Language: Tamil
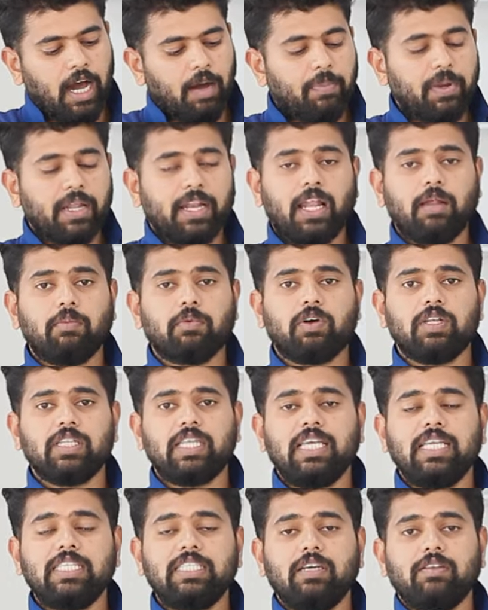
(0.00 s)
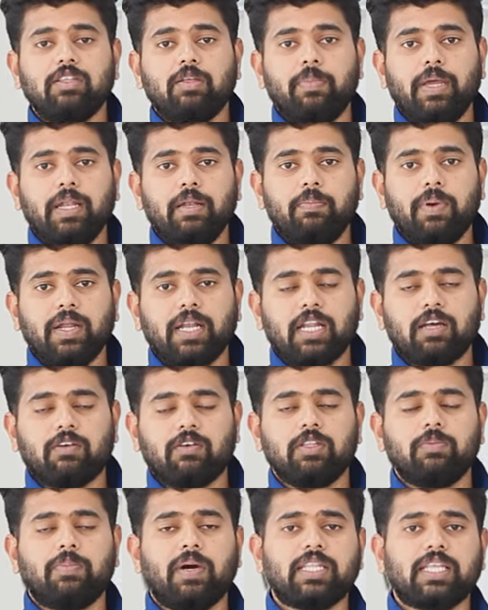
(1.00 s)
அப்படின்னா நமக்கு வந்து ஈஸியாக வந்து பெண்ட்
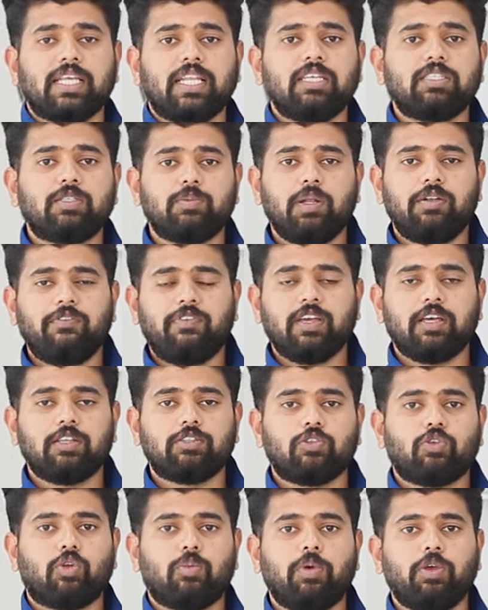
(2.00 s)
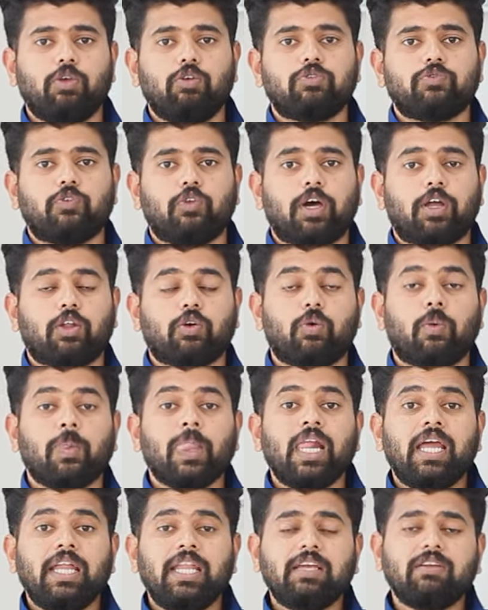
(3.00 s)
பண்ணுறதுக்கு வந்து பார்த்தீங்கன்னா ஸ்பிட் ஃபிங்கர்ஸ் வந்து ரொம்ப யூஸ்ஃபுல்லாக இருக்கும்
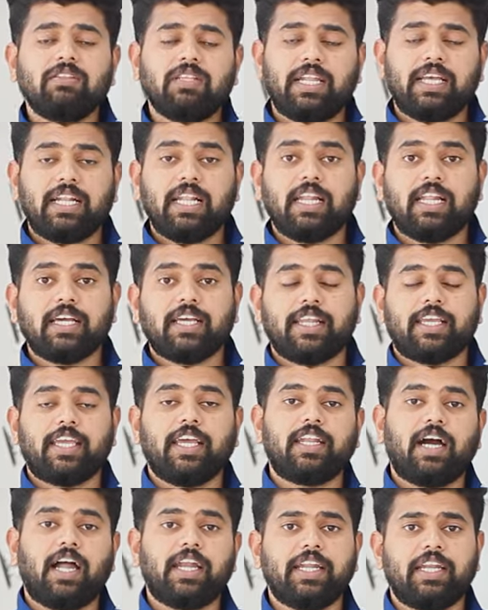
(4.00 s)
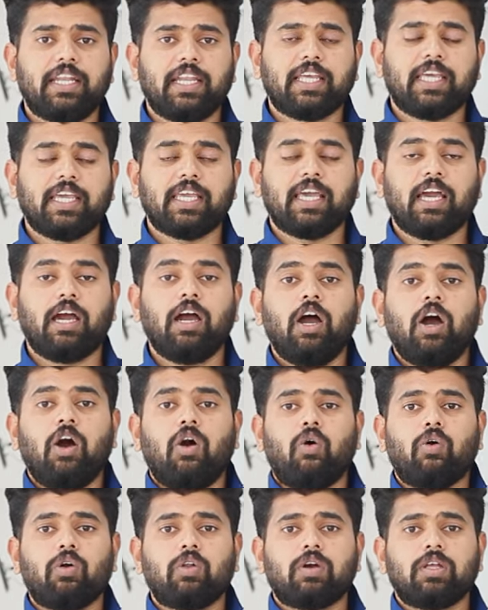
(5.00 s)
நீங்கள் வந்து ரெகுலராக கிரிக்கெட் ஆடிட்டு இருக்கீங்க
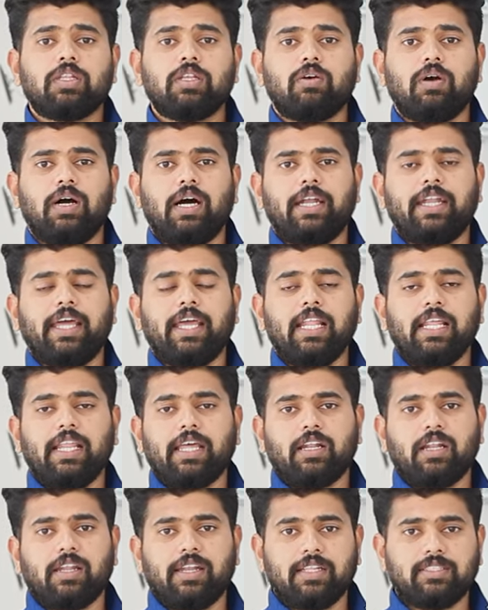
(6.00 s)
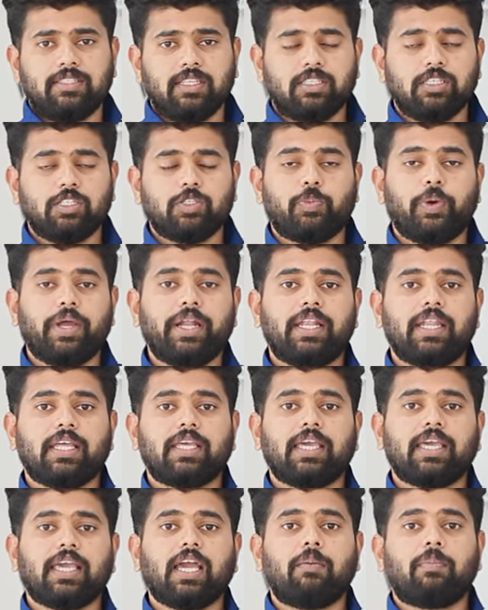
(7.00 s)
உங்களுக்கு வந்து டெய்லி ரெகுலர் நெட் செஷன்ஸ் போயிட்டு
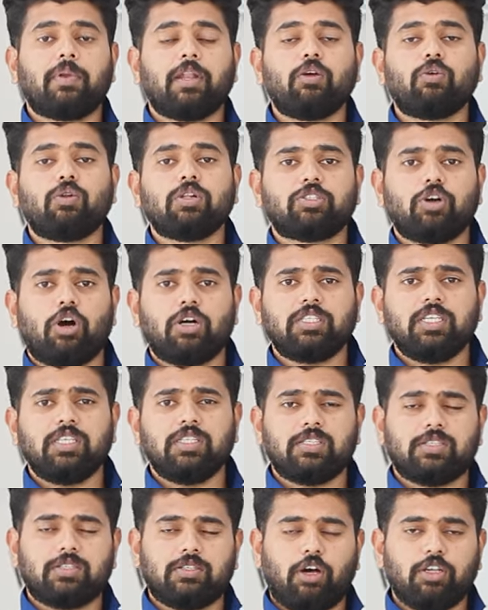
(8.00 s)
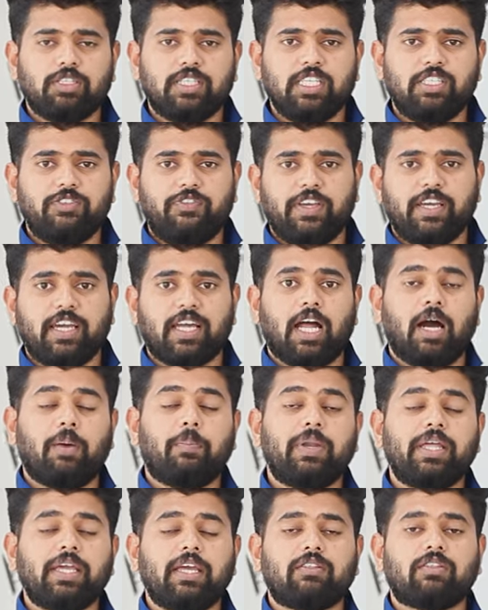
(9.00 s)
இருக்கீங்க அப்படின்னா உங்களுக்கு சாசேஜ் சாசேஜ் ஃபிங்கர்
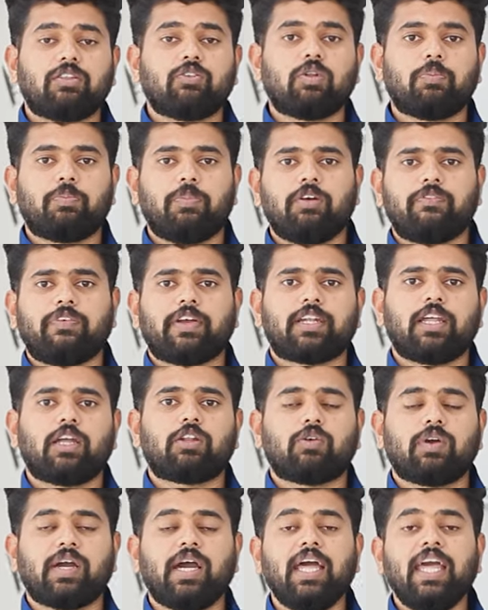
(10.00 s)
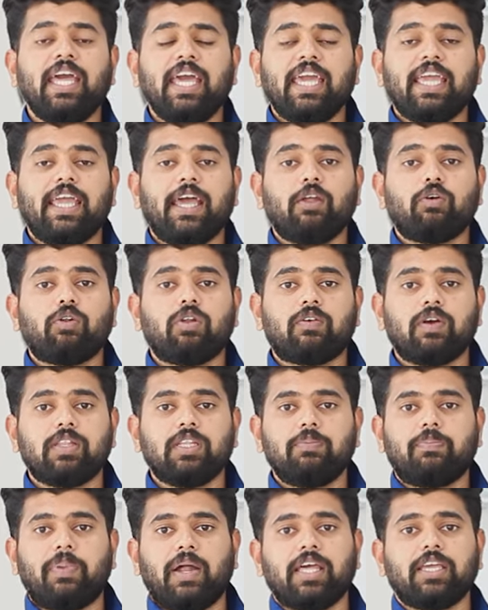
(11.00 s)
அப்படிங்கிறது வந்து உங்களுக்கு பர்ஃபெக்டாக இருக்குங்க ஏன்னா உங்களுக்கு
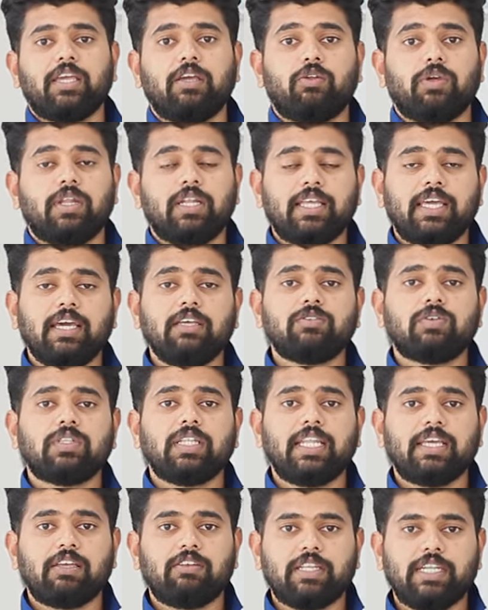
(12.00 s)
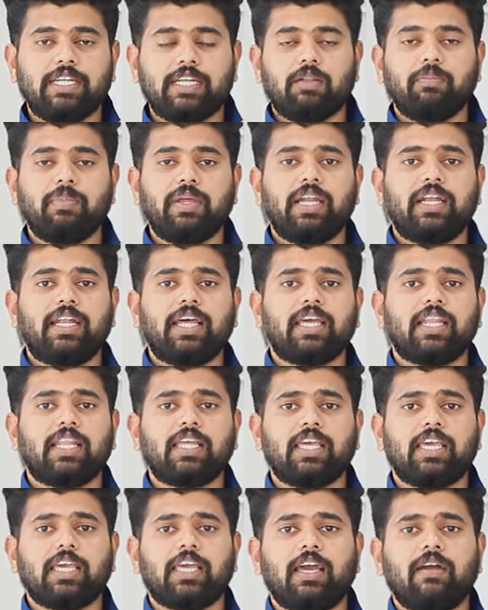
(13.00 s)
வந்து பழகிடும் இன்கேஸ் வந்து நீங்கள் வந்து இன்டர்மீடியட்டாக
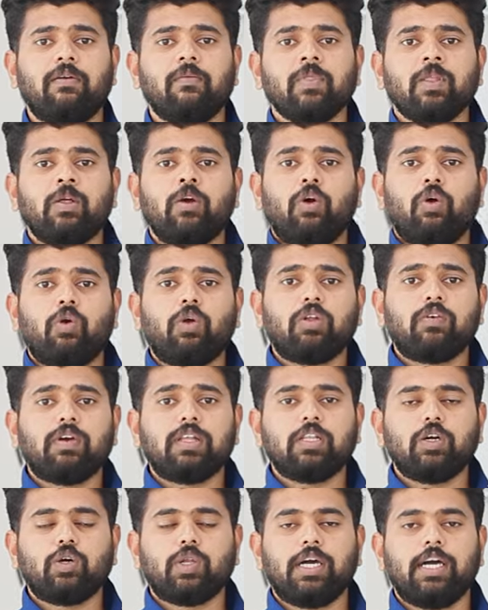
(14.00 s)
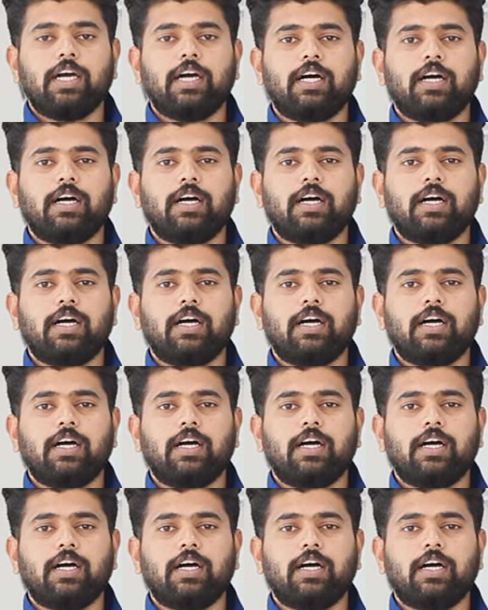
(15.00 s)
இருக்கீங்க உங்களுக்கு வந்து ஒரு